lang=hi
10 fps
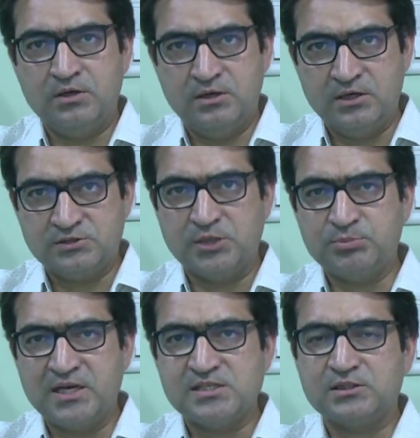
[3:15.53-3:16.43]
एक शब्द
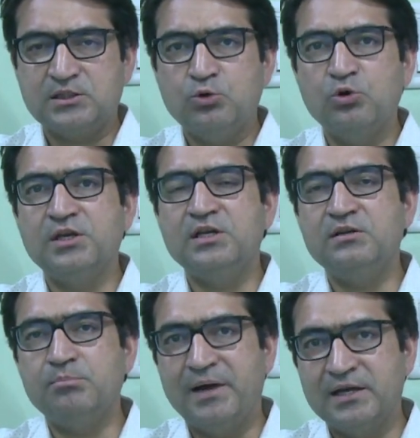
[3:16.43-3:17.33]
कह सकते हो लेकिन
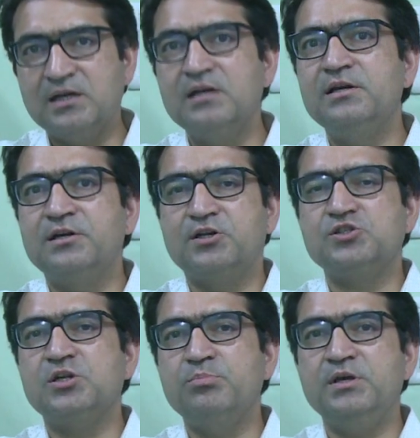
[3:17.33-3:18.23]
मेडिकल
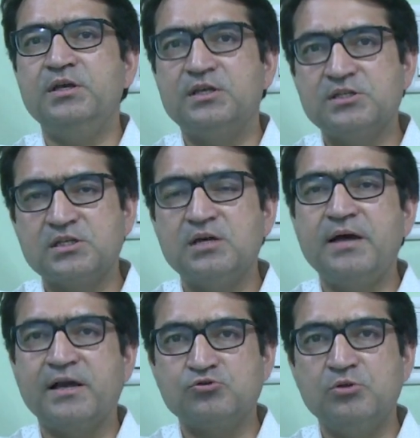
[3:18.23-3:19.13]
लिटरेचर में इसका
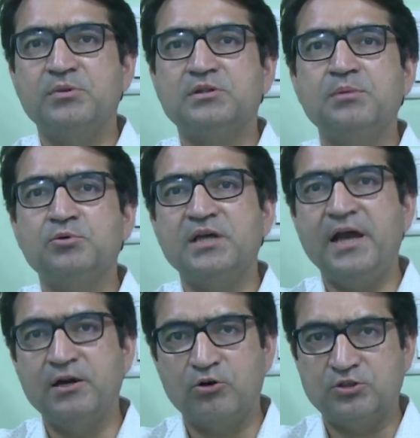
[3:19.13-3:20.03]
एक्चुअल मतलब होता है
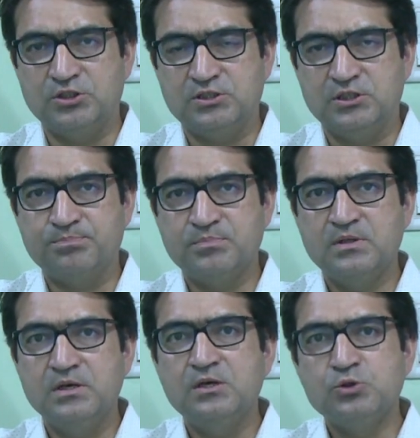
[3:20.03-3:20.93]
एंड्रोलॉजी से
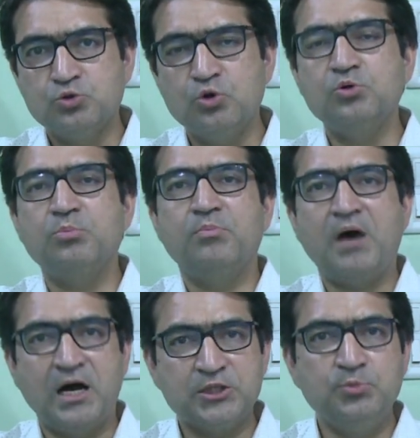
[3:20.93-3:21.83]
जो
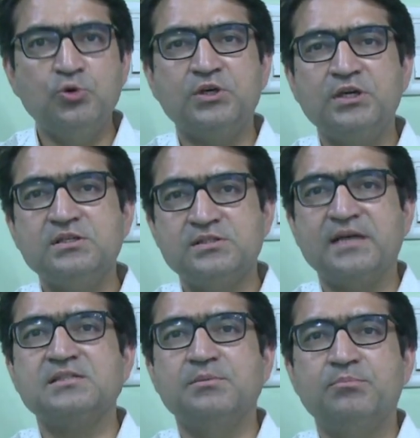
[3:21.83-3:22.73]
आदमियों की
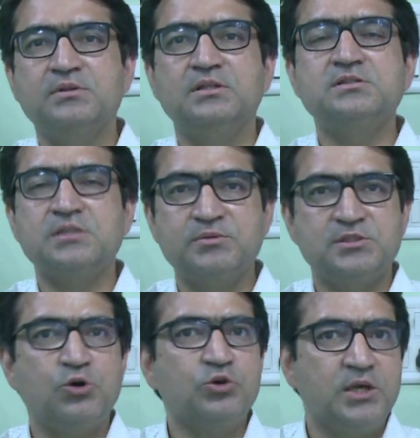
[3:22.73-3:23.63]
सेक्स संबंधित
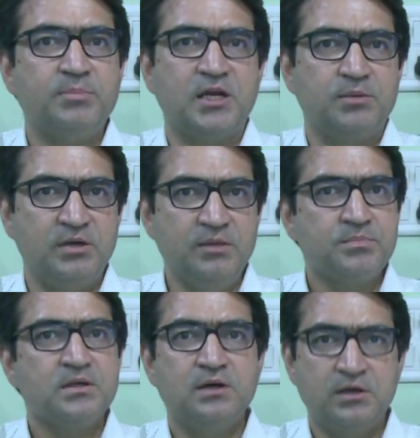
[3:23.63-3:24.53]
समस्याओं के बारे में
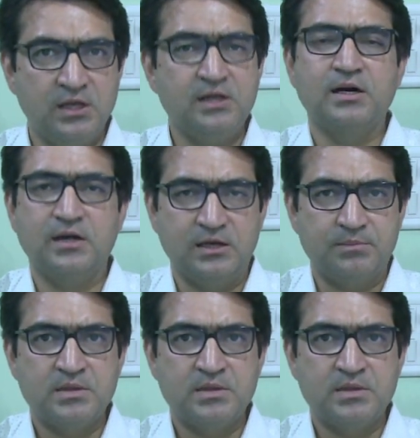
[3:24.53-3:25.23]
डील करना